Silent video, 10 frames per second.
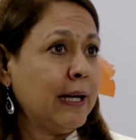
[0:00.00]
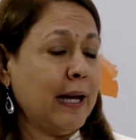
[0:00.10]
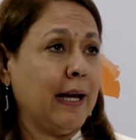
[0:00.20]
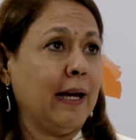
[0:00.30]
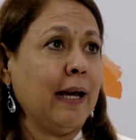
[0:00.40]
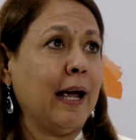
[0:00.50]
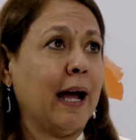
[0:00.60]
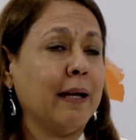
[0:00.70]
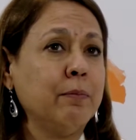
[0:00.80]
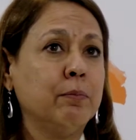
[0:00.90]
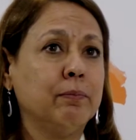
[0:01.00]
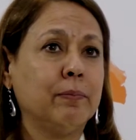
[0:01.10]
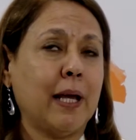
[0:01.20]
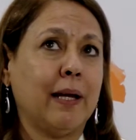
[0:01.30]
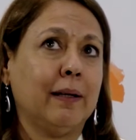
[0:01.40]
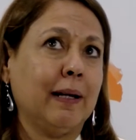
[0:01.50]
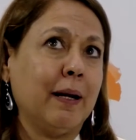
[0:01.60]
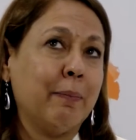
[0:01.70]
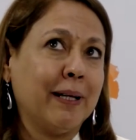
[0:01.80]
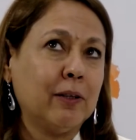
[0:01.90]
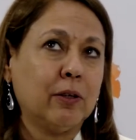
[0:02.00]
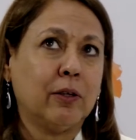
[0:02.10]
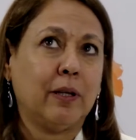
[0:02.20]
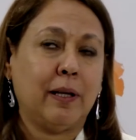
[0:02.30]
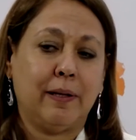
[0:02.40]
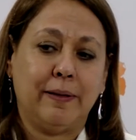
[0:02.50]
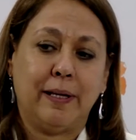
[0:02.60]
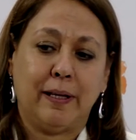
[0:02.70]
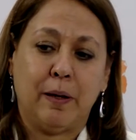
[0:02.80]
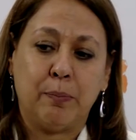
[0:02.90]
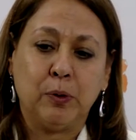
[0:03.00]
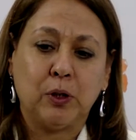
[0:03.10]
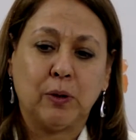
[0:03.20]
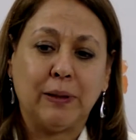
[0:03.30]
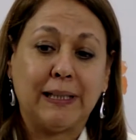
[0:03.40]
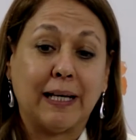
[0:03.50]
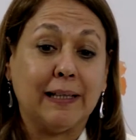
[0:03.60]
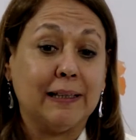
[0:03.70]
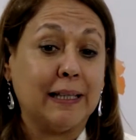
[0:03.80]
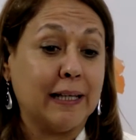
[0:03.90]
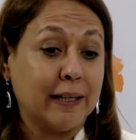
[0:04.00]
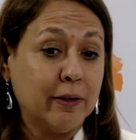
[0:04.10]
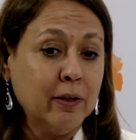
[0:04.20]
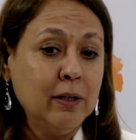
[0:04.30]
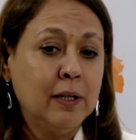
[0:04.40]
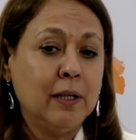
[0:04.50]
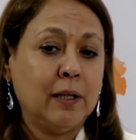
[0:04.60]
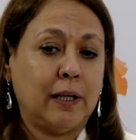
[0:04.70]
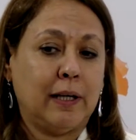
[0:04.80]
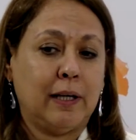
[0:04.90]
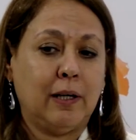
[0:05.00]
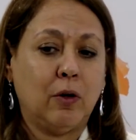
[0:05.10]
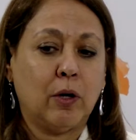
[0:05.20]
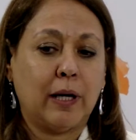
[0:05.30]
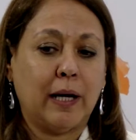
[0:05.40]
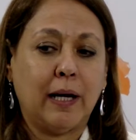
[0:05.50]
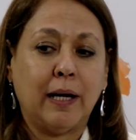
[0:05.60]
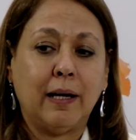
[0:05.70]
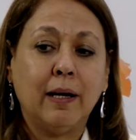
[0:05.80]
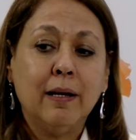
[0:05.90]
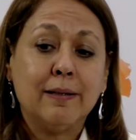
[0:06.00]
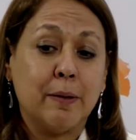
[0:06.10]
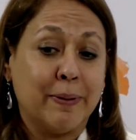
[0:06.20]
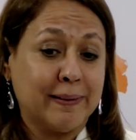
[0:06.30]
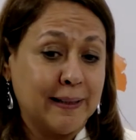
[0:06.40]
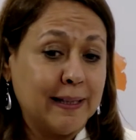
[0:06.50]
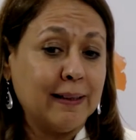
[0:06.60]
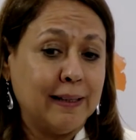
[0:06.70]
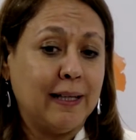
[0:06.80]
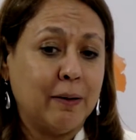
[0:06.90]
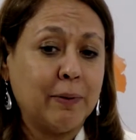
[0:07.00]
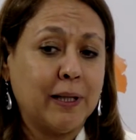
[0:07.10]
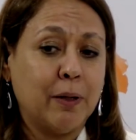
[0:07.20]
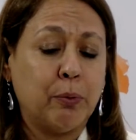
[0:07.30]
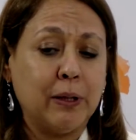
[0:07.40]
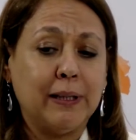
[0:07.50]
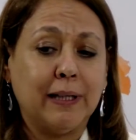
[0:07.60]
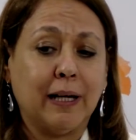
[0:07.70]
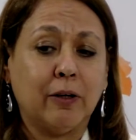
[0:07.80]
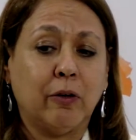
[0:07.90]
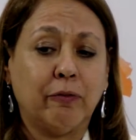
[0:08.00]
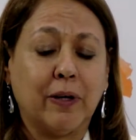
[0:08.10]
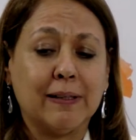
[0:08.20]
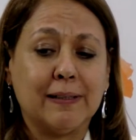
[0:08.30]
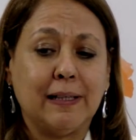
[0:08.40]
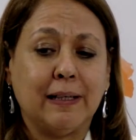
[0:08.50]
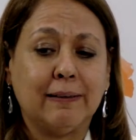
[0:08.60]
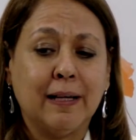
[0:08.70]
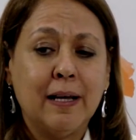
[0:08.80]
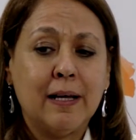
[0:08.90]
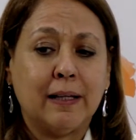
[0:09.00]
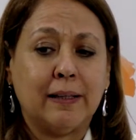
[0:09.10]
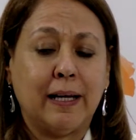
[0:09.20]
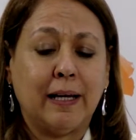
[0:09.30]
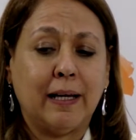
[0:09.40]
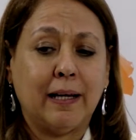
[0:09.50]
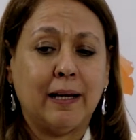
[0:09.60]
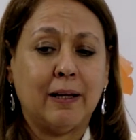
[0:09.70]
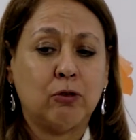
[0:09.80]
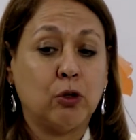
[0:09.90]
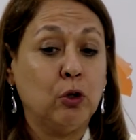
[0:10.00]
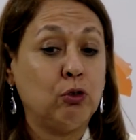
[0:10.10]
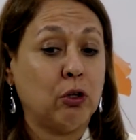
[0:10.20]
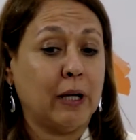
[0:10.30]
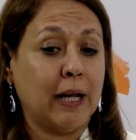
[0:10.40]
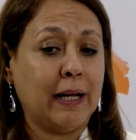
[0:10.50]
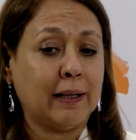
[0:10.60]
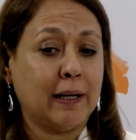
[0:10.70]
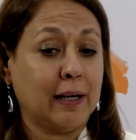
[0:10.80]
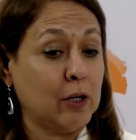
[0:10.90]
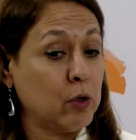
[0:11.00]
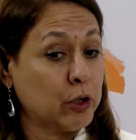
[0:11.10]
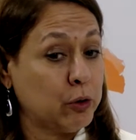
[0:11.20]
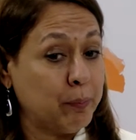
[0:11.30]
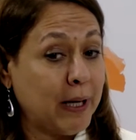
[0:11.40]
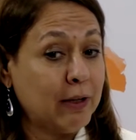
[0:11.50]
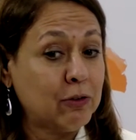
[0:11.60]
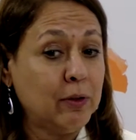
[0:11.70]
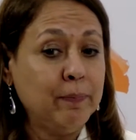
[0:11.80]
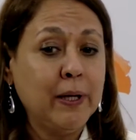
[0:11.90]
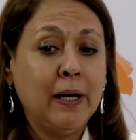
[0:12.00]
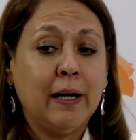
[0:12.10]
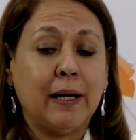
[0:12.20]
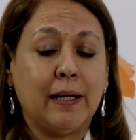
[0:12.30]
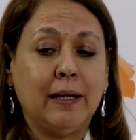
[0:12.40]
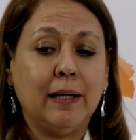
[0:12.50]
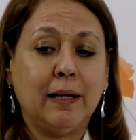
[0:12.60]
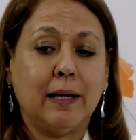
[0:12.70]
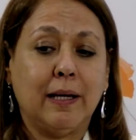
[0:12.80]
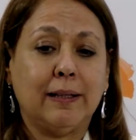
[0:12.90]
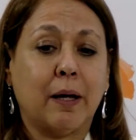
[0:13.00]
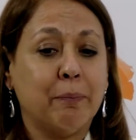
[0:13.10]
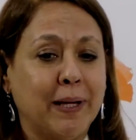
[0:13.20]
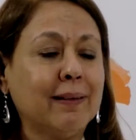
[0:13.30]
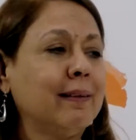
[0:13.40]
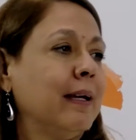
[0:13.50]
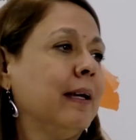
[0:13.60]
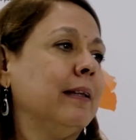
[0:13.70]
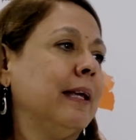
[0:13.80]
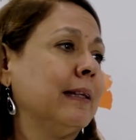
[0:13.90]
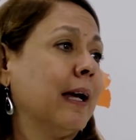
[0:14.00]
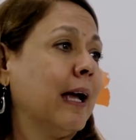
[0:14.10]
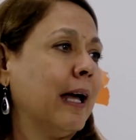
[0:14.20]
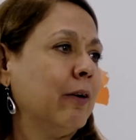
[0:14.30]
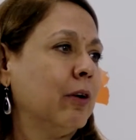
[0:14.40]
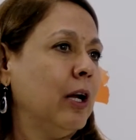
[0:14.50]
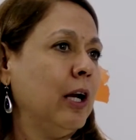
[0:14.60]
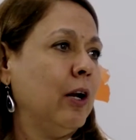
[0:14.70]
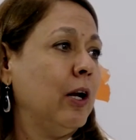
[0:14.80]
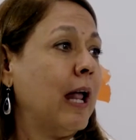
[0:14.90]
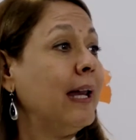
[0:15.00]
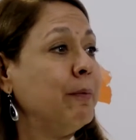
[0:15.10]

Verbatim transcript: que hay mm, eh, elementos desde el punto de vista interno en los que se presentan dilemas de política no fáciles de solucionar en el corto plazo y también se destacaron las